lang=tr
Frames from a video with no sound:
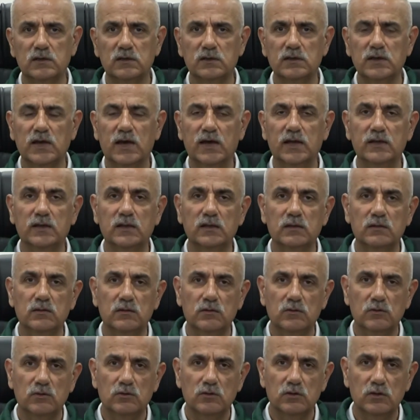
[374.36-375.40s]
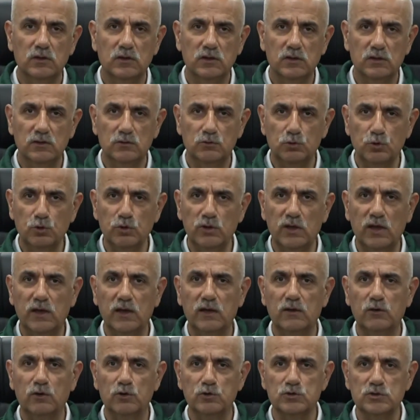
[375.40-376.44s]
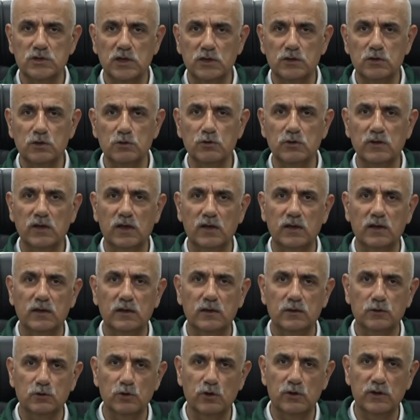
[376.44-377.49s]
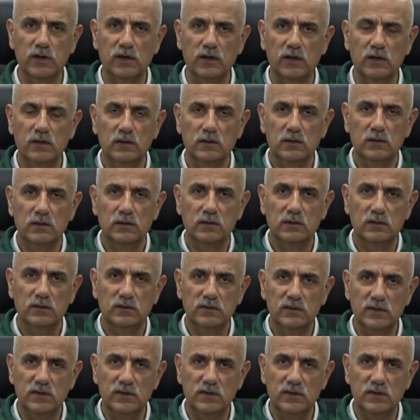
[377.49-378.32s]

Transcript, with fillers: yani e, düne, önceki güne göre e,